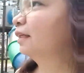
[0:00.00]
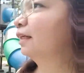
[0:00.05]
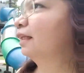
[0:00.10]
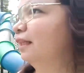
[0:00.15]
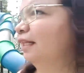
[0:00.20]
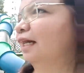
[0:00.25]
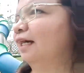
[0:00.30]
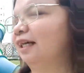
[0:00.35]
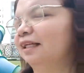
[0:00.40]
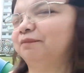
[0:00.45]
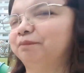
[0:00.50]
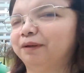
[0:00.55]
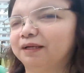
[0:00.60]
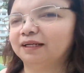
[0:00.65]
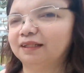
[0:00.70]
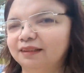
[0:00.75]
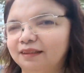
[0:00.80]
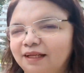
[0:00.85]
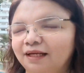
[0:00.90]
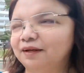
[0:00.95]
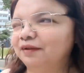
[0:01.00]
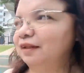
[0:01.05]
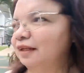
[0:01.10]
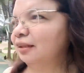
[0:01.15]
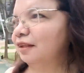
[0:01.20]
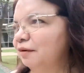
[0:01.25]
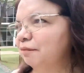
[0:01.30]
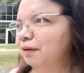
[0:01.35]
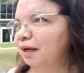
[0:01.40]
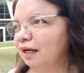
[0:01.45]
Lakad pa rin tayo
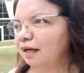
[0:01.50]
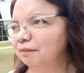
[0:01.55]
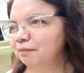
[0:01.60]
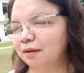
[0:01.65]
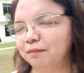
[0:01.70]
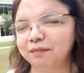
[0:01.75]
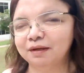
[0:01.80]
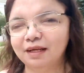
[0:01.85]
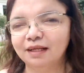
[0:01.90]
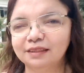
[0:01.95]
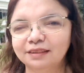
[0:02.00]
dito. Baka mamaya